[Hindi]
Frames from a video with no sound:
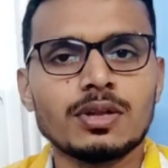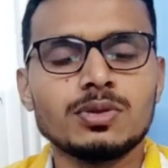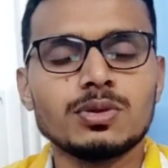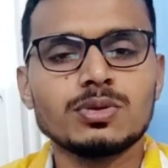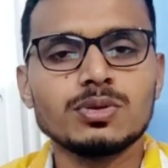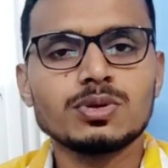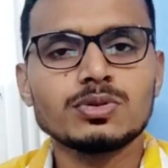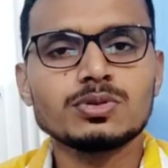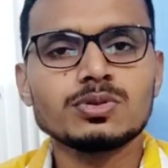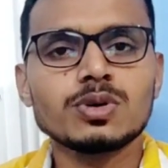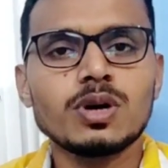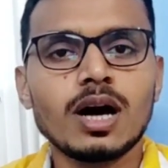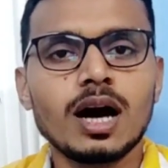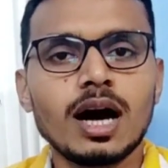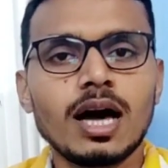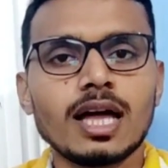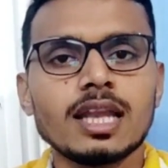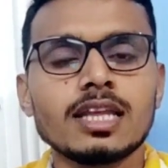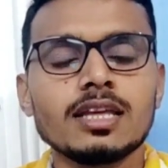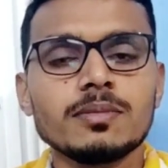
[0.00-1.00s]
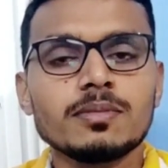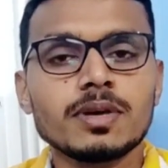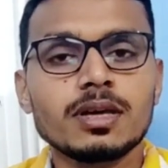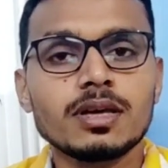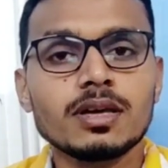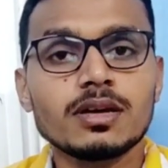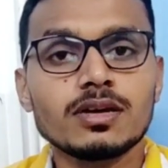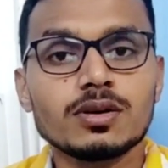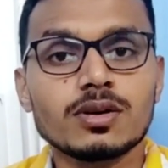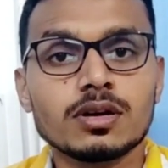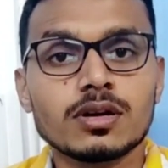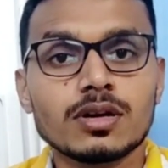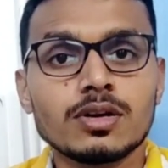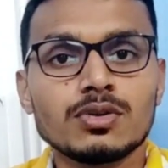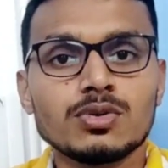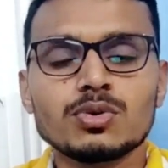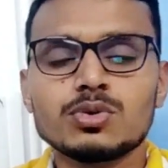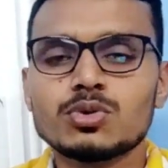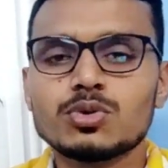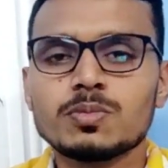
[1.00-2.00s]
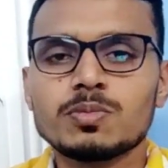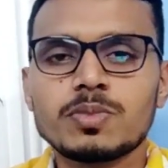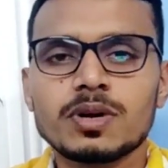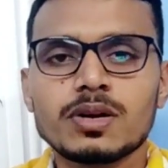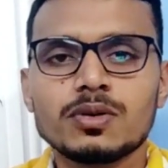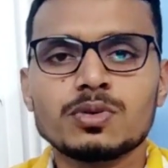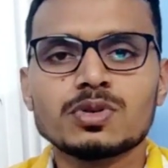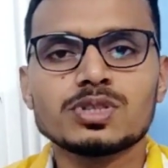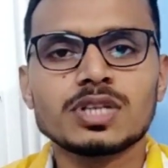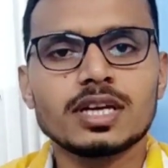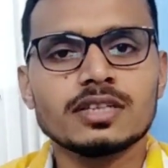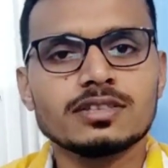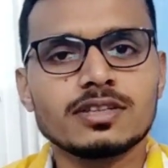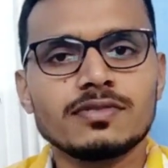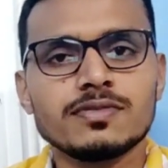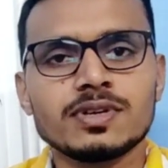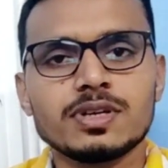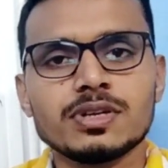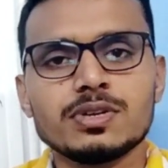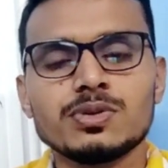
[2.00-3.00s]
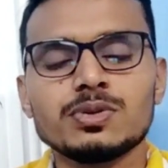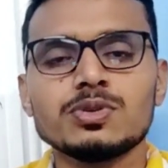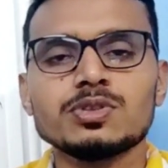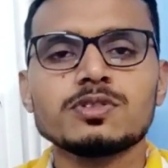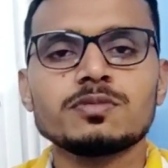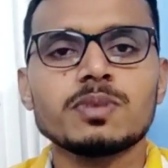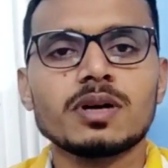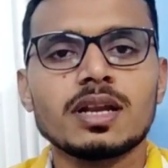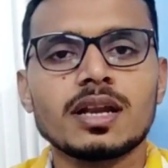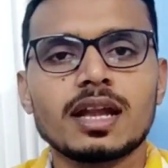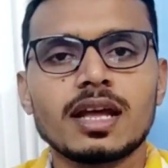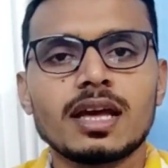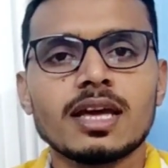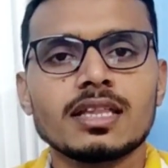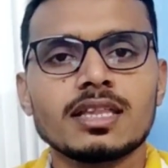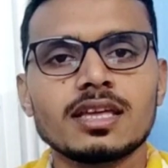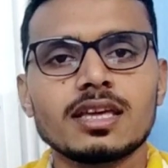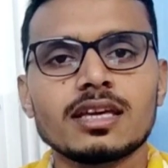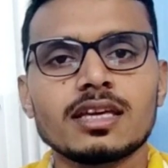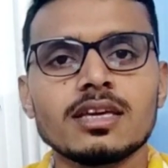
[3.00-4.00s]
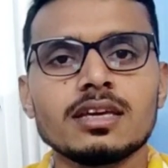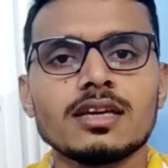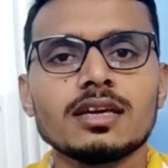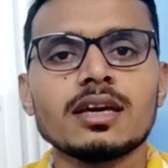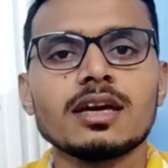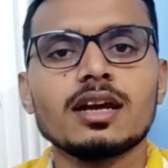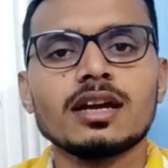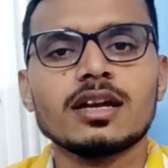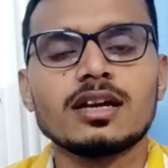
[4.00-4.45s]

तो दोस्तों हाल ही में यूट्यूब पर कुछ ऐसे वीडियोज़ बन रहे थे कि